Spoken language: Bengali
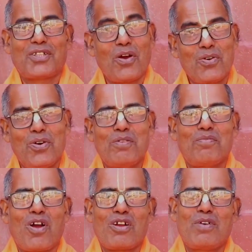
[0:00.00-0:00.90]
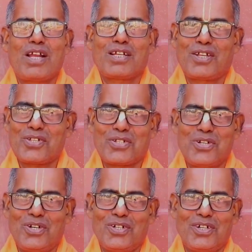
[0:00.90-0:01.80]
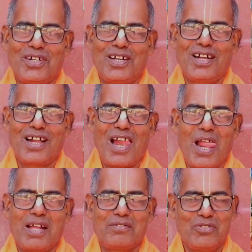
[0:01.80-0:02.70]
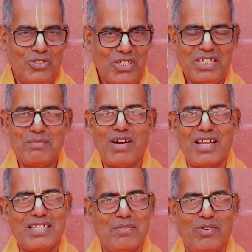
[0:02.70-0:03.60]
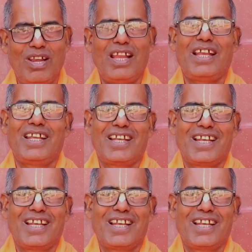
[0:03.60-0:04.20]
তখন ভগবান কৃষ্ণ যুধিষ্ঠি মহারাজকে বললেন